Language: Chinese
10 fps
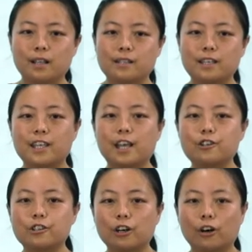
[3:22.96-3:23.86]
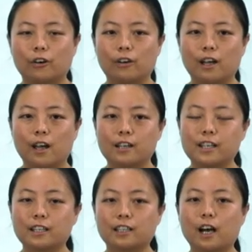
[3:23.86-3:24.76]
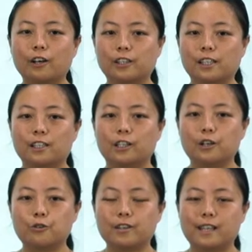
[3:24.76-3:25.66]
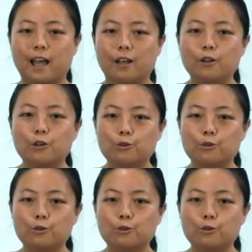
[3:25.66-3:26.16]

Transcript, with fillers: 一年之后，这个奥地利的科学家